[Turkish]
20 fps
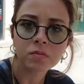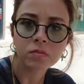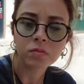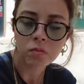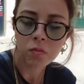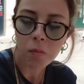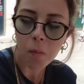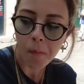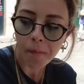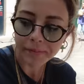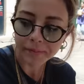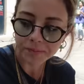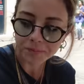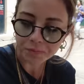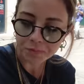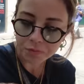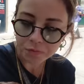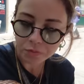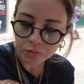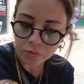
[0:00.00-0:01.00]
Tuzlu fıstık
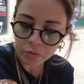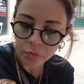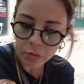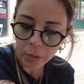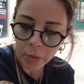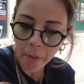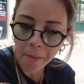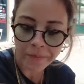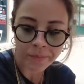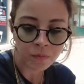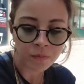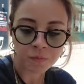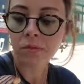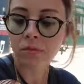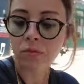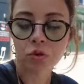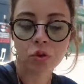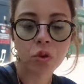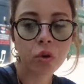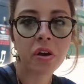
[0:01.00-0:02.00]
ezmesi ve çikolata. Çok,
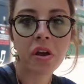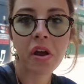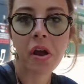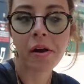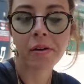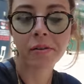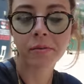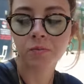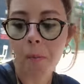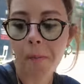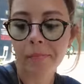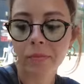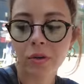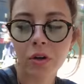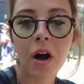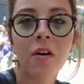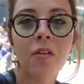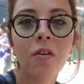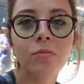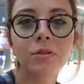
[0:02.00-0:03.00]
Çok iyi seçim. Iyi.
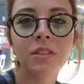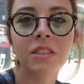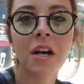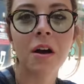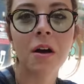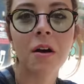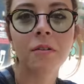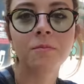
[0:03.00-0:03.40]
Bravo bize.